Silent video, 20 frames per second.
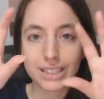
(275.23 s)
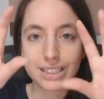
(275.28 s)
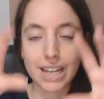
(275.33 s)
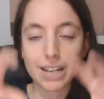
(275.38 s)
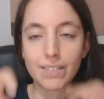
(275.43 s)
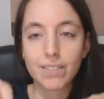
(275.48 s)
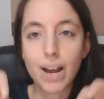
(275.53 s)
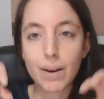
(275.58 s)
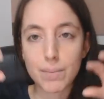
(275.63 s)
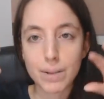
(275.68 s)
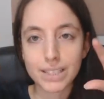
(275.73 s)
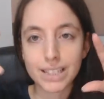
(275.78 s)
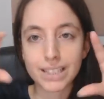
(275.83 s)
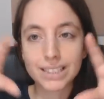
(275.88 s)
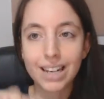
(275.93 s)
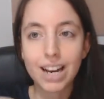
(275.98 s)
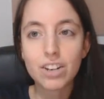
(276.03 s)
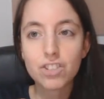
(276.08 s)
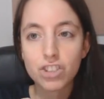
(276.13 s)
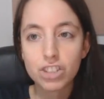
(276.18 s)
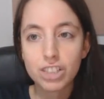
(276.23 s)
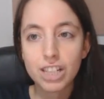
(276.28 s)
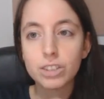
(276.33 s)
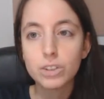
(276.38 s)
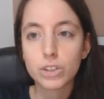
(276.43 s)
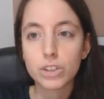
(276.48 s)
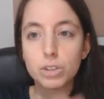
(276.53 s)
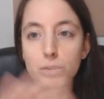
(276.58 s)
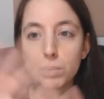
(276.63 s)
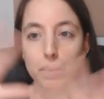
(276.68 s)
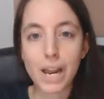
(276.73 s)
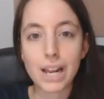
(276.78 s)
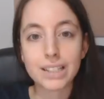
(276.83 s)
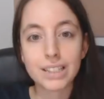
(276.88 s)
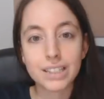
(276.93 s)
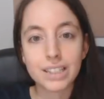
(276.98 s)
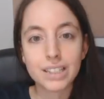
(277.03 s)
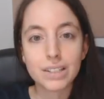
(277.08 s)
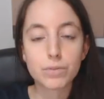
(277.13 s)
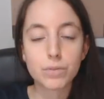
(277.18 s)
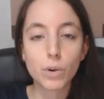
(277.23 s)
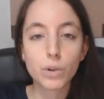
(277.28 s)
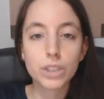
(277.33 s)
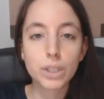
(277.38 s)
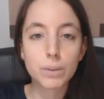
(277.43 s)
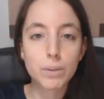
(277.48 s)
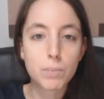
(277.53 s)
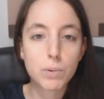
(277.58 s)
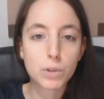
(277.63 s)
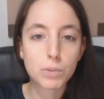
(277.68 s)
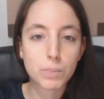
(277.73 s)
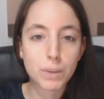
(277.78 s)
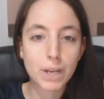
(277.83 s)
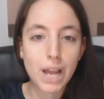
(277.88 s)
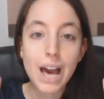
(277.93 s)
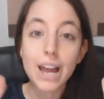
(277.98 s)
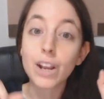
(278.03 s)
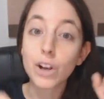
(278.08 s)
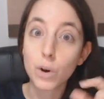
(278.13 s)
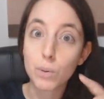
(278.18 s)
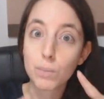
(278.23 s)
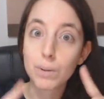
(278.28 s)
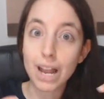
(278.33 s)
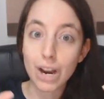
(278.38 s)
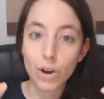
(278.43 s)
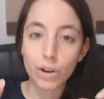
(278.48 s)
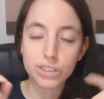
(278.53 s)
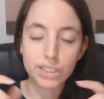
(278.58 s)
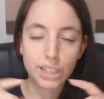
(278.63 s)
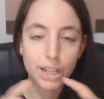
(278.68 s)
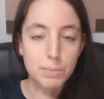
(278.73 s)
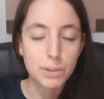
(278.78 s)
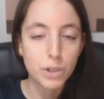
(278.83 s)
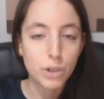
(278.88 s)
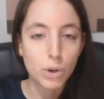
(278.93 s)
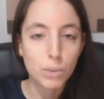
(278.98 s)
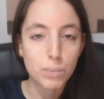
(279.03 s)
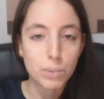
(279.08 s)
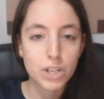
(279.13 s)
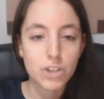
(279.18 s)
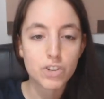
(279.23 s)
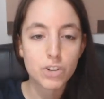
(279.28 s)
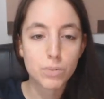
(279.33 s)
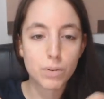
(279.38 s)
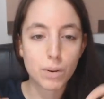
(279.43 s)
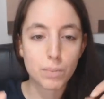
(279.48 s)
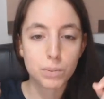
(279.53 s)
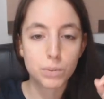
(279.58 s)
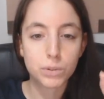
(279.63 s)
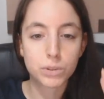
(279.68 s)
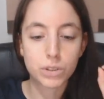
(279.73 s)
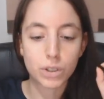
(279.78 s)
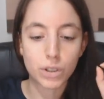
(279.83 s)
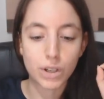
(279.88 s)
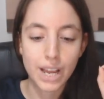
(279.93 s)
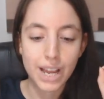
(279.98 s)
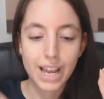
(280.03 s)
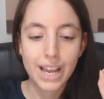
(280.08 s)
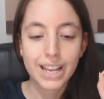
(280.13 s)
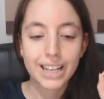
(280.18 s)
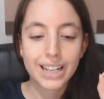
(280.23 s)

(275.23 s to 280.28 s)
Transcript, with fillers: di scavarmi, di entrarci dentro, e di sperare di diffondermi e prosperare come la rosa del piccolo principe appunto